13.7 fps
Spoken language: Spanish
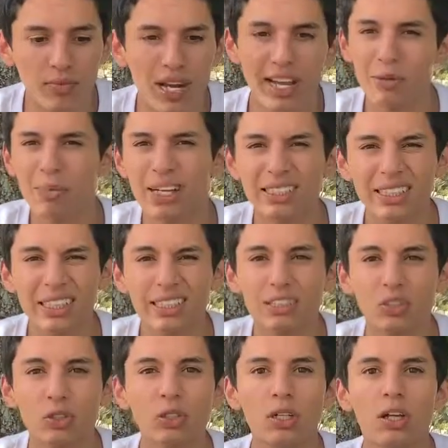Además de
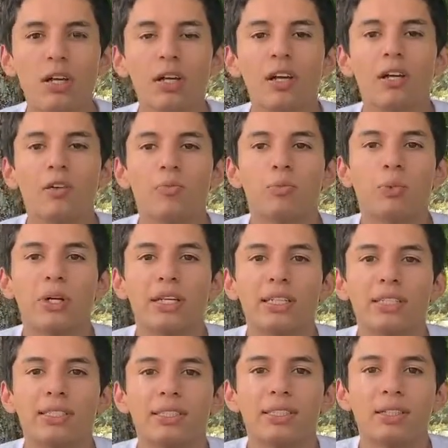esto,
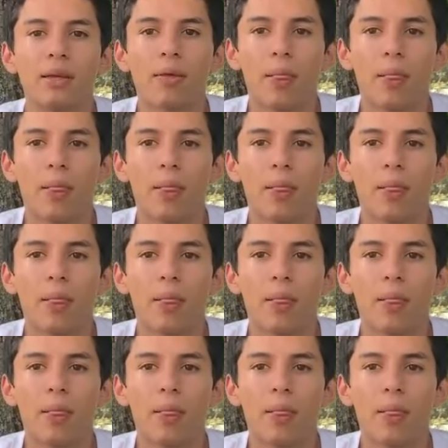pues